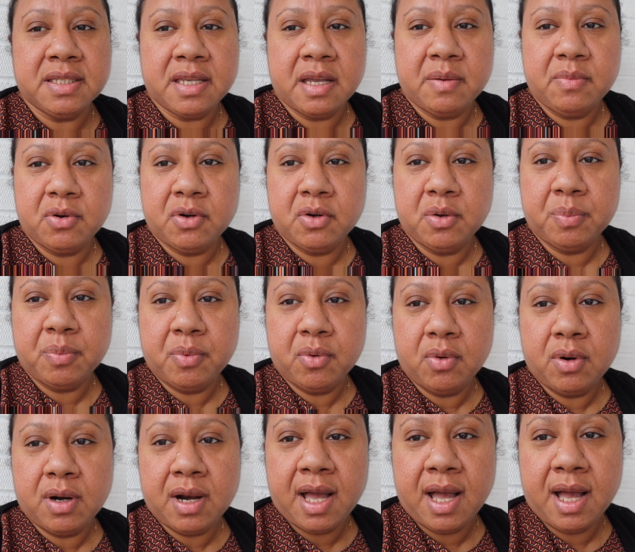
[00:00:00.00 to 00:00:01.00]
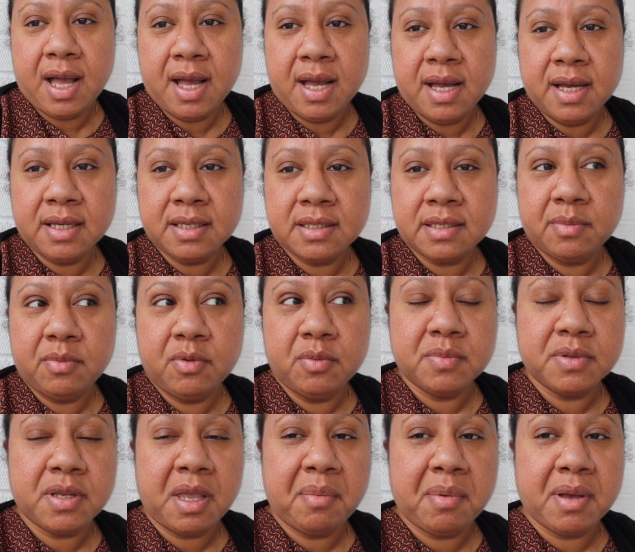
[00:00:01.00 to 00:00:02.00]
saya baru pulang
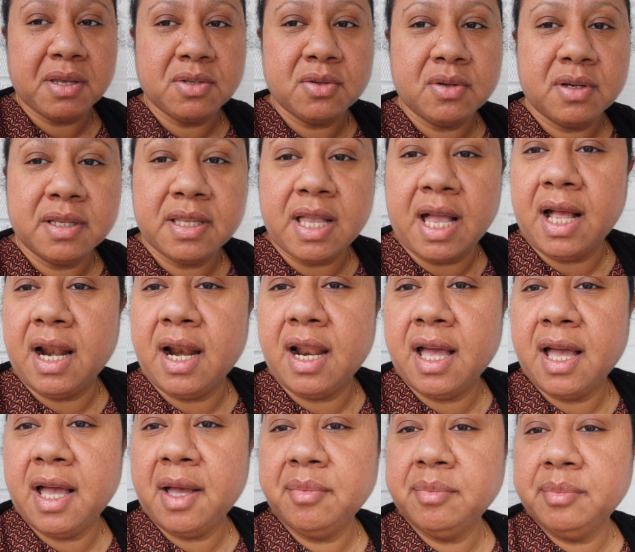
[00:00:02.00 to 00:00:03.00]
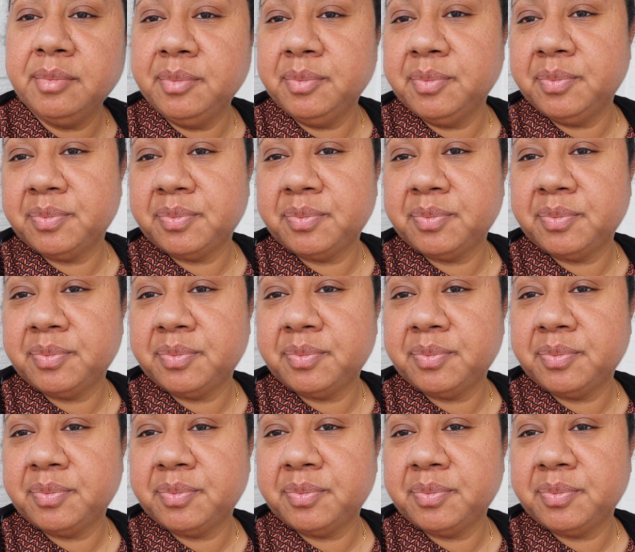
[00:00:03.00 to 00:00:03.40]
sebelum saya masuk ke dalam